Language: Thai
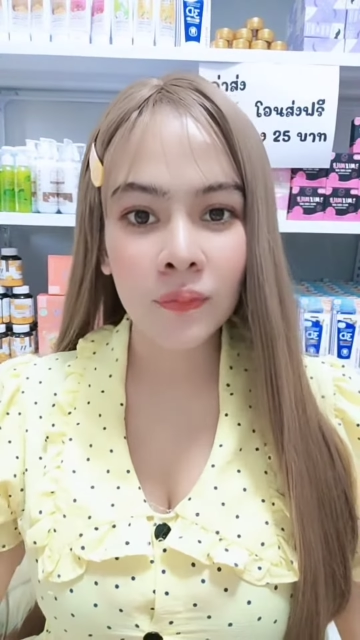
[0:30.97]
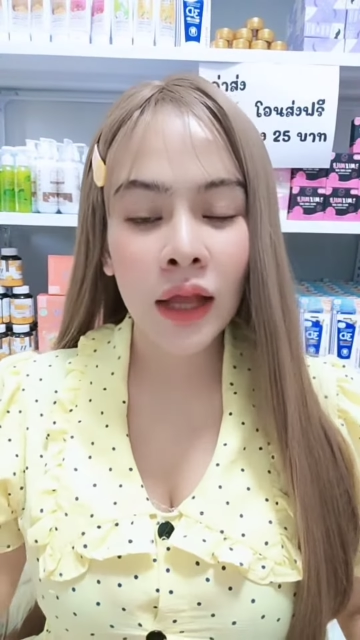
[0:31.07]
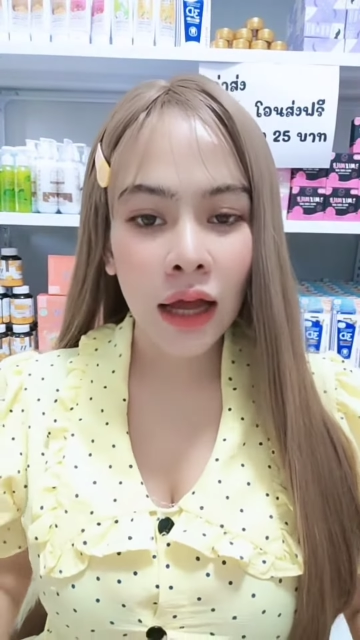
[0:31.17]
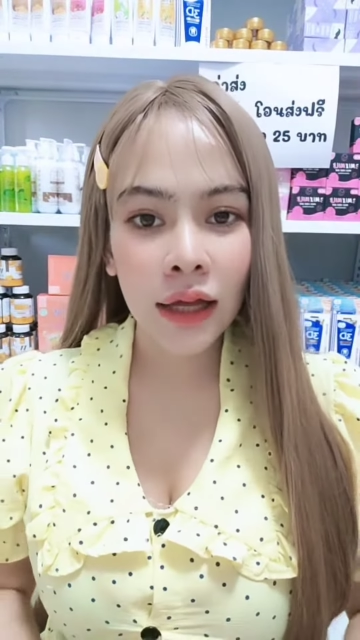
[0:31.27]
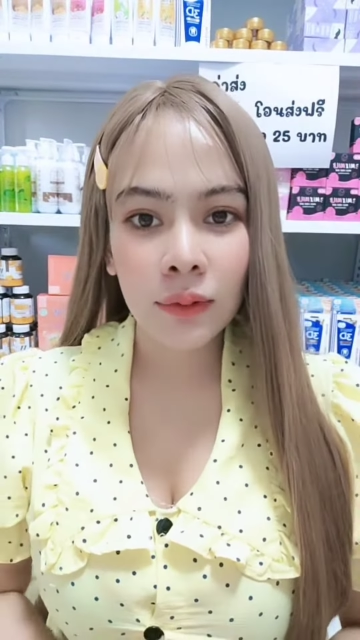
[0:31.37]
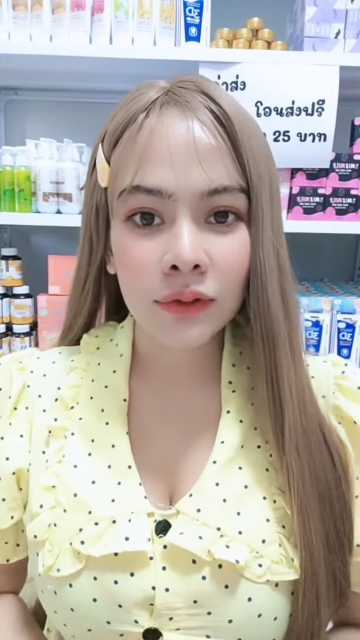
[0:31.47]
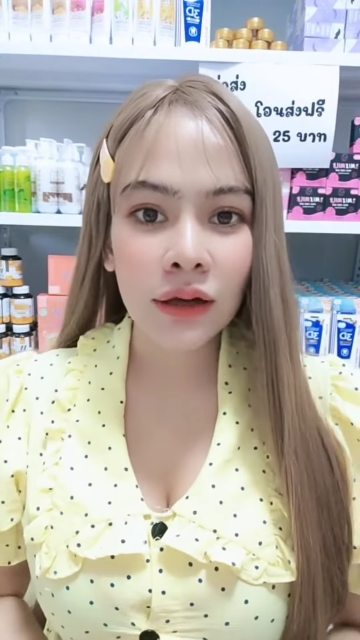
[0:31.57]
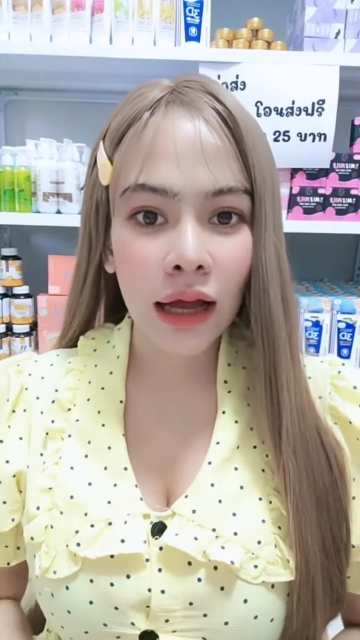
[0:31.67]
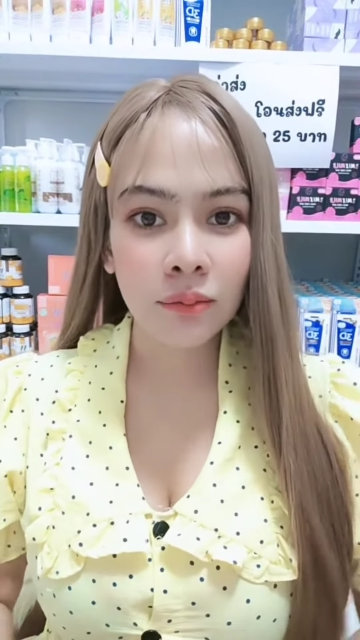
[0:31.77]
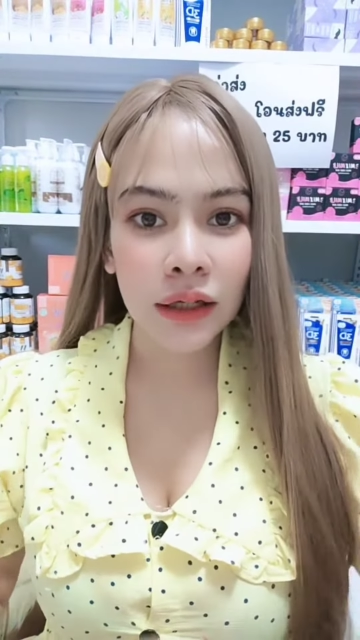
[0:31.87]
ให้แบบที่ร้า
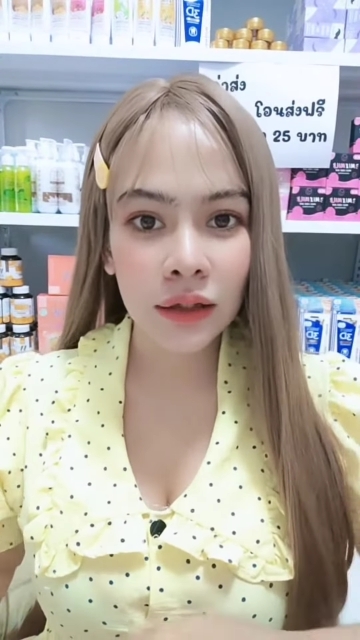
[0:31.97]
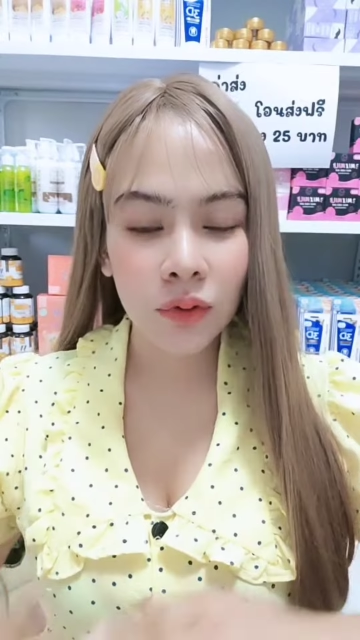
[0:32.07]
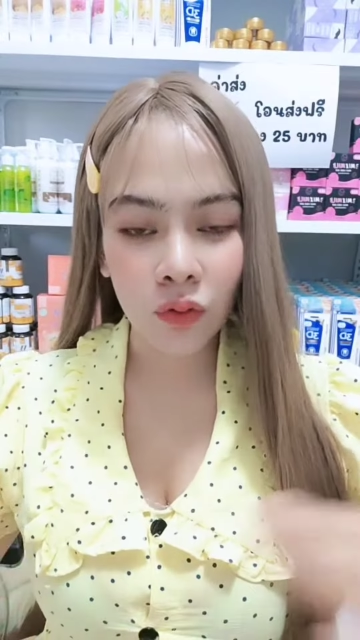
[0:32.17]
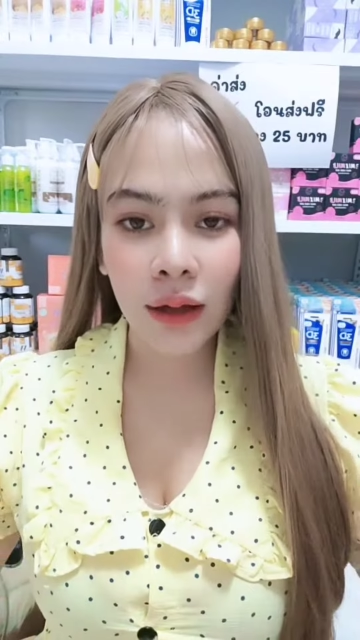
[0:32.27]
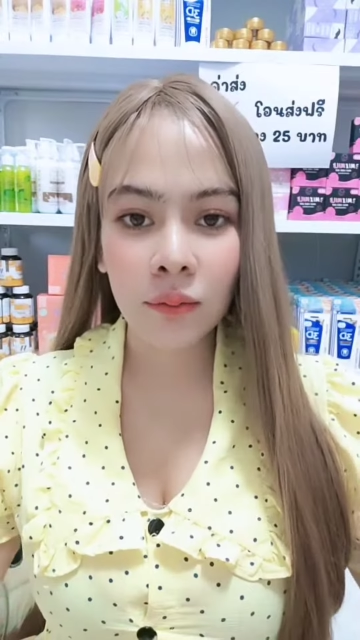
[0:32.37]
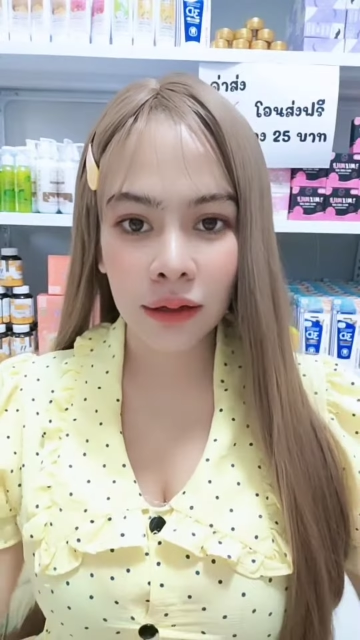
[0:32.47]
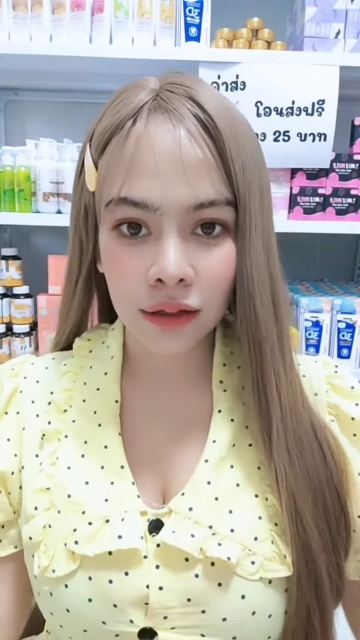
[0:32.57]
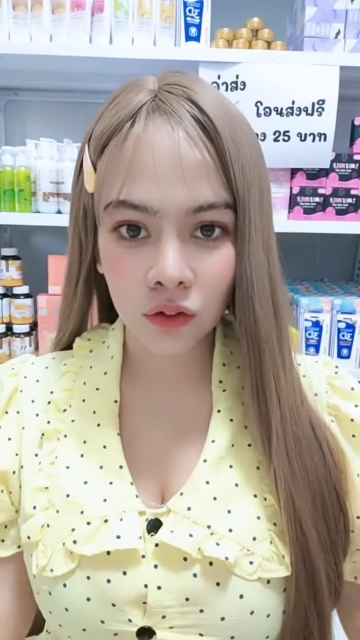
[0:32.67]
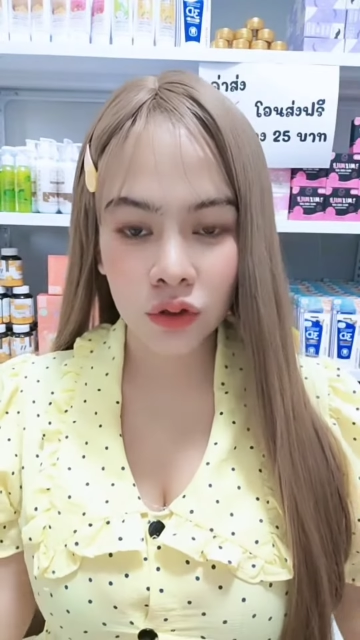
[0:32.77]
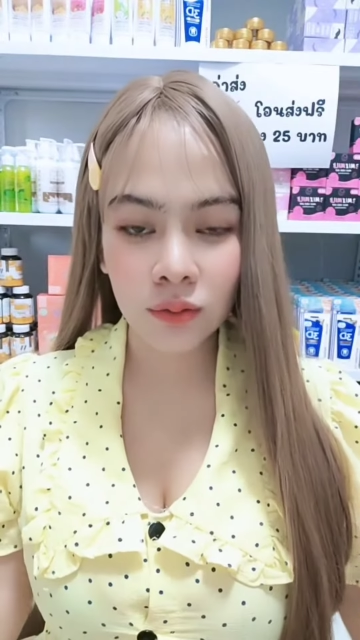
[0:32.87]
นมีครีมผิวหน้าแบบหลายๆ
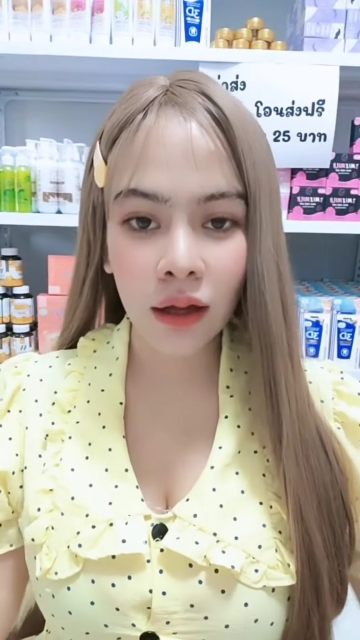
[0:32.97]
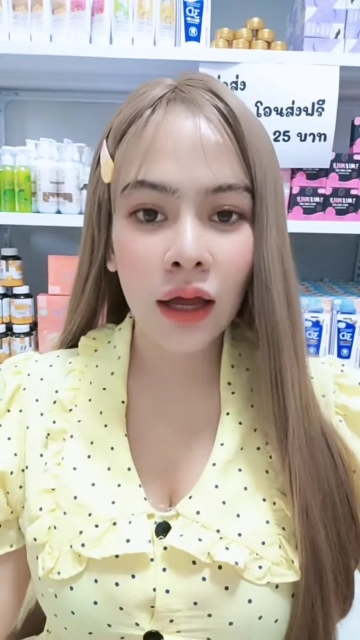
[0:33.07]
ตัวใช่ไหม